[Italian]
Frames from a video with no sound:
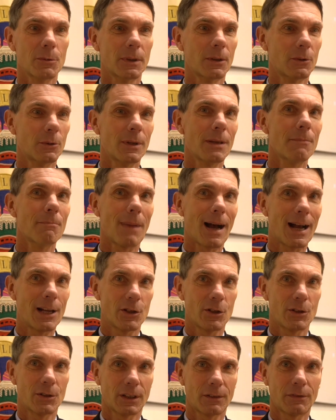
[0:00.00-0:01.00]
per cui
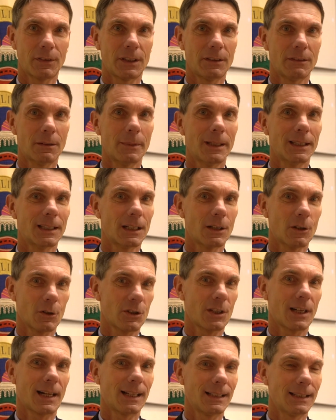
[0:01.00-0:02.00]
immagino che effettivamente le
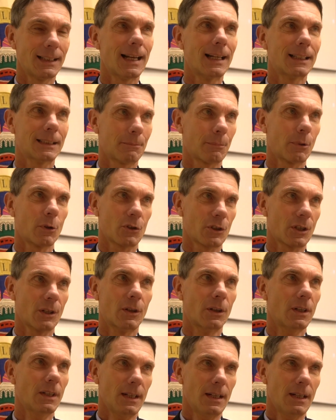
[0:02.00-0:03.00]
nostre candidate possano